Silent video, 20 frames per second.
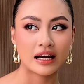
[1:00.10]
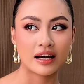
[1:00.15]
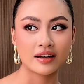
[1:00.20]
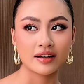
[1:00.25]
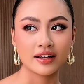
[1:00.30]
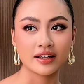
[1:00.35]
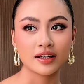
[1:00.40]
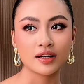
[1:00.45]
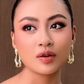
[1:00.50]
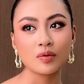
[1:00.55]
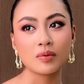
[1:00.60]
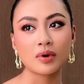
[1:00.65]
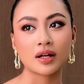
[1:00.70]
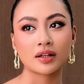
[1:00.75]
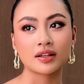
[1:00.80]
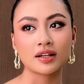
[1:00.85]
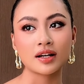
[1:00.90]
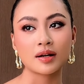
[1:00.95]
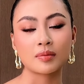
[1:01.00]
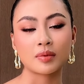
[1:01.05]
à, đến cái lúc mà
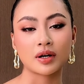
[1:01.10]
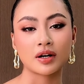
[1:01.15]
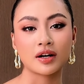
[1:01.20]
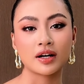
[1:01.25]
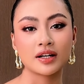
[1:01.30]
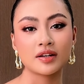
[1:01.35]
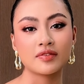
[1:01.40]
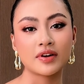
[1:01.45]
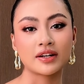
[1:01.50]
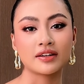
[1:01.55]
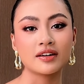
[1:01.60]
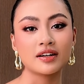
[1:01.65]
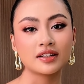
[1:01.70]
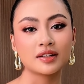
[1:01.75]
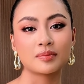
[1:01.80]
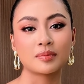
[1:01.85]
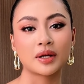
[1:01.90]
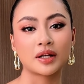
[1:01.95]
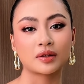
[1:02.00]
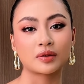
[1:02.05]
tất cả mọi người đi về nước
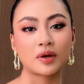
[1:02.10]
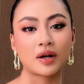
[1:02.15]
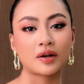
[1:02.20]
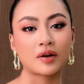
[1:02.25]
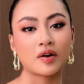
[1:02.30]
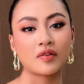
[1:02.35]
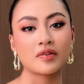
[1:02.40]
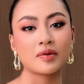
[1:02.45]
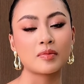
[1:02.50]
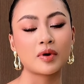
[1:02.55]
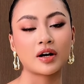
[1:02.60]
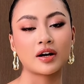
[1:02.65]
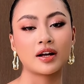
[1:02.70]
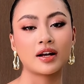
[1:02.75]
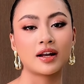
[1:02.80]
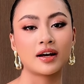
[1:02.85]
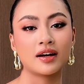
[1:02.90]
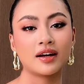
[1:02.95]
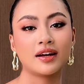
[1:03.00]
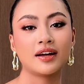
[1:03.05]
thì mình toàn nói với mọi người
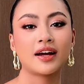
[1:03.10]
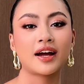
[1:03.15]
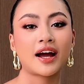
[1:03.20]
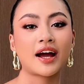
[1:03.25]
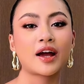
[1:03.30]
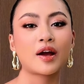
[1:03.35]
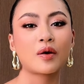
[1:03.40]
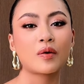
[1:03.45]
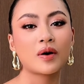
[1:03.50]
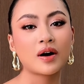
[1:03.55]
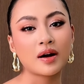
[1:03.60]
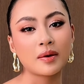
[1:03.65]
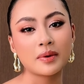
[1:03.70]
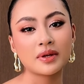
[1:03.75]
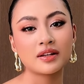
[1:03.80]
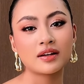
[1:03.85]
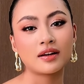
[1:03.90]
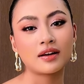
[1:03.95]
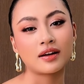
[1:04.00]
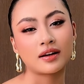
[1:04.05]
là hay quá
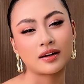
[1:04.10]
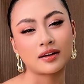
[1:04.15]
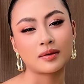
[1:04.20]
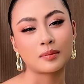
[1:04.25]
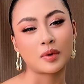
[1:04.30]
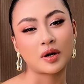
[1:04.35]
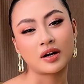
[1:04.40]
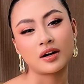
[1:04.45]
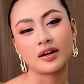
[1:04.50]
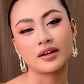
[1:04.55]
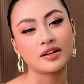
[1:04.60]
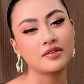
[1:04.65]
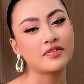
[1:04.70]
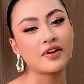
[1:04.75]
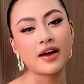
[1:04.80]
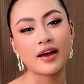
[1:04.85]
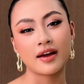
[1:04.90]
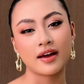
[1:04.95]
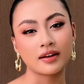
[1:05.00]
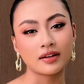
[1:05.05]
bây giờ là mọi người đi
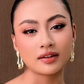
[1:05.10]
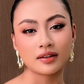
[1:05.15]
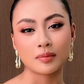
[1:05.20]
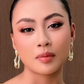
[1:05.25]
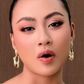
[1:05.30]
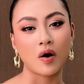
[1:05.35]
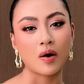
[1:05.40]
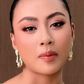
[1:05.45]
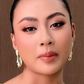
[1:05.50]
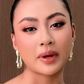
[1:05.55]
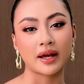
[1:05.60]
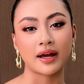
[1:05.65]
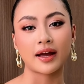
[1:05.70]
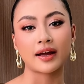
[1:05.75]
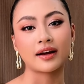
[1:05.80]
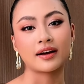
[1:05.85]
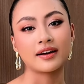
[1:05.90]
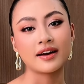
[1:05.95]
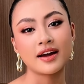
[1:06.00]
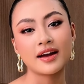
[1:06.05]
về hết là bỏ mình
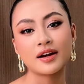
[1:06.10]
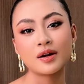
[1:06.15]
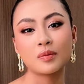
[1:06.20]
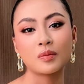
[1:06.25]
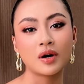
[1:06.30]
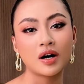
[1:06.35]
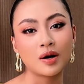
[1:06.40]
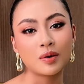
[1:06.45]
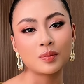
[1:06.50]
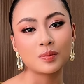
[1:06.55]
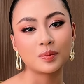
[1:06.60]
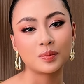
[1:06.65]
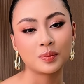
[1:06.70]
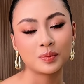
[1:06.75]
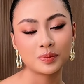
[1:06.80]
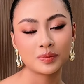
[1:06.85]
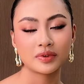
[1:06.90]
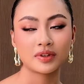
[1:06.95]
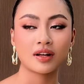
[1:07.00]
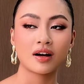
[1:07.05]
hạnh ở đây đúng không
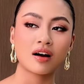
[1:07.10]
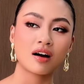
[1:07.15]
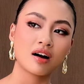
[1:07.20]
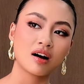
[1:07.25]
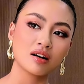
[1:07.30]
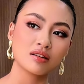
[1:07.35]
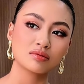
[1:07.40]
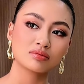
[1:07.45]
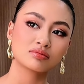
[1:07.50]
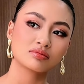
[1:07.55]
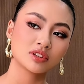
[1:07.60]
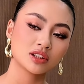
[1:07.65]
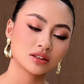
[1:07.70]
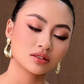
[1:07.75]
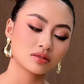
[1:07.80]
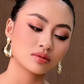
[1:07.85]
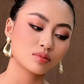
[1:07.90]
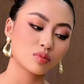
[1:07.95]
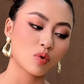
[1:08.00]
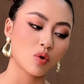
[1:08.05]
đó
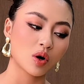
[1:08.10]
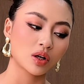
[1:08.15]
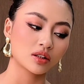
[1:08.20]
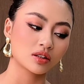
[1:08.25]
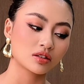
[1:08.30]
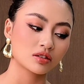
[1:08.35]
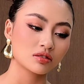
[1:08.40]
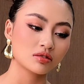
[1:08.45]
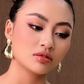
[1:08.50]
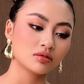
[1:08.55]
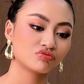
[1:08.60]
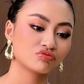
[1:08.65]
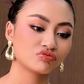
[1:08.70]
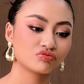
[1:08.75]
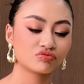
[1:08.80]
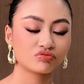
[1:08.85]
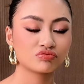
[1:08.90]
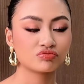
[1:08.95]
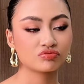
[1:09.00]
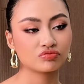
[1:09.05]
buồn chứ
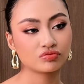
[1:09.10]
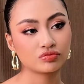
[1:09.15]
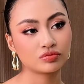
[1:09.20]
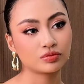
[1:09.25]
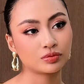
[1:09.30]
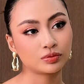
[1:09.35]
bạn hoa hậu